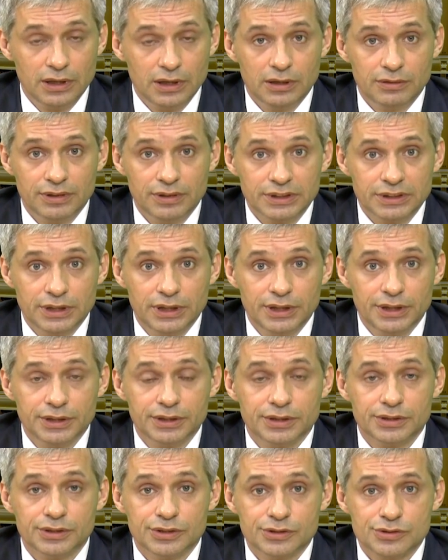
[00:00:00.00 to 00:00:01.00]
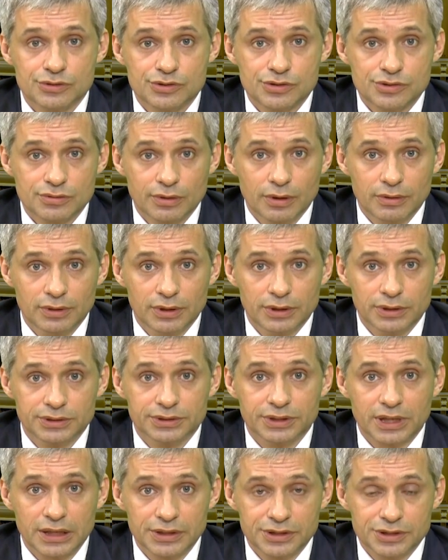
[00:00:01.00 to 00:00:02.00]
в Англии существовала
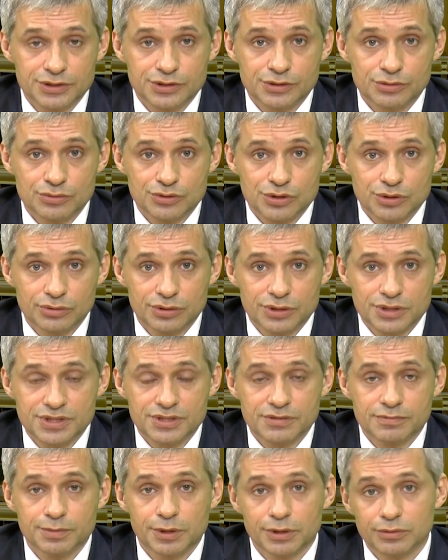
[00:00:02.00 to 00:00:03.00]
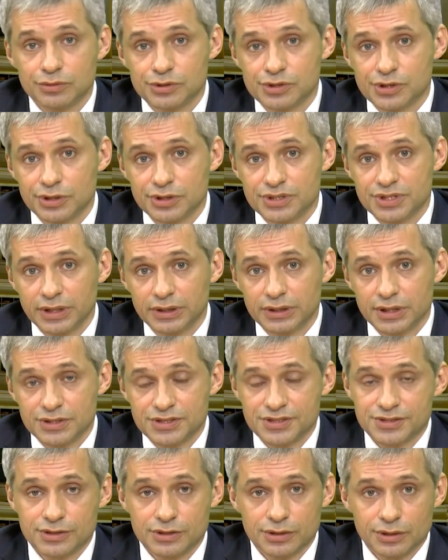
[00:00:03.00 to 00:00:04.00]
традиция учености, в первую очередь она
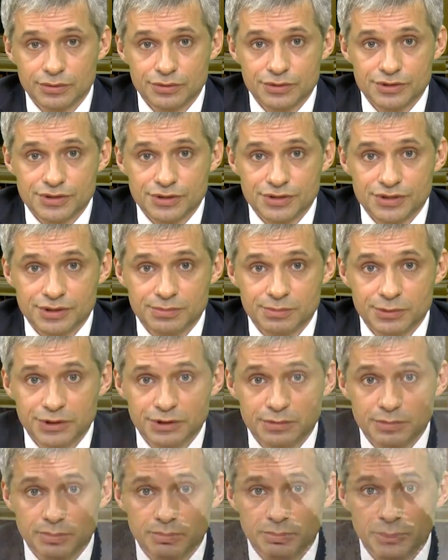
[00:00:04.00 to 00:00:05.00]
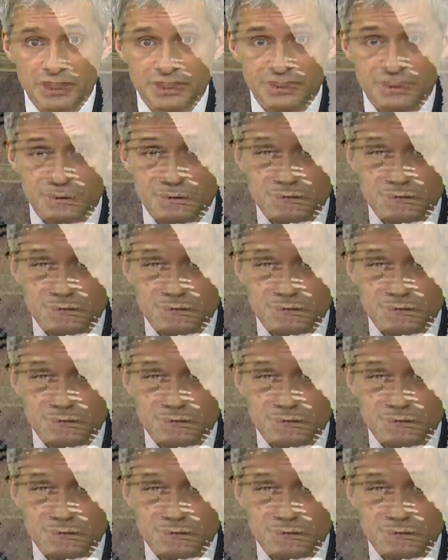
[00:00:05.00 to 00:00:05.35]
ассоциируется с именем Беда